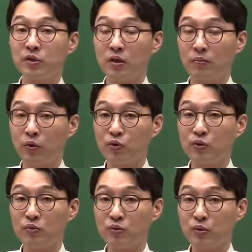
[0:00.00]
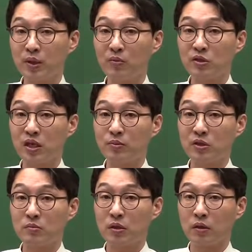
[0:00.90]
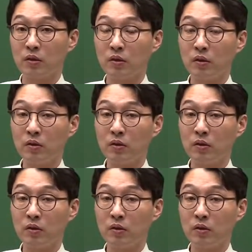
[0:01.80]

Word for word: 저 보증 충당 고치 잡으시면 돼요.